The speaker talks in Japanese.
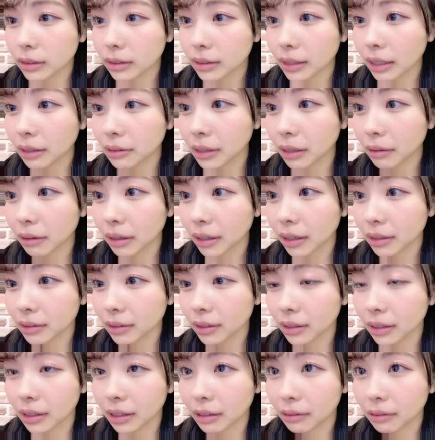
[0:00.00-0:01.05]
サウナは関
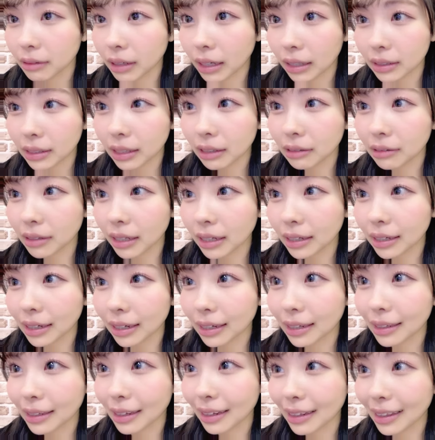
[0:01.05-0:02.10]
西方に言われあサウナ行か
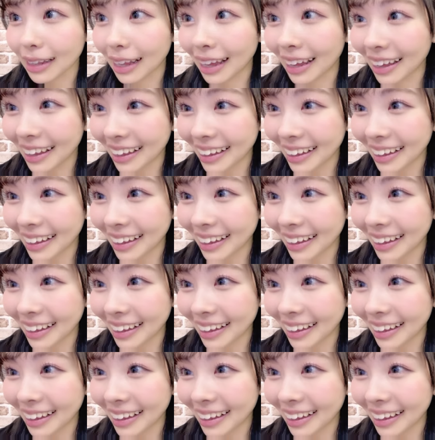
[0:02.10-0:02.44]
へんねんな